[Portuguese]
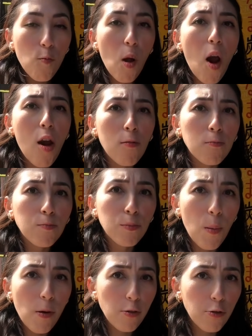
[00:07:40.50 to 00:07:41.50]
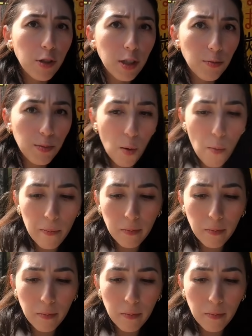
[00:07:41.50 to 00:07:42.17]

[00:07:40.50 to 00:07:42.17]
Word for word: Nossa, tá bem durinho mesmo.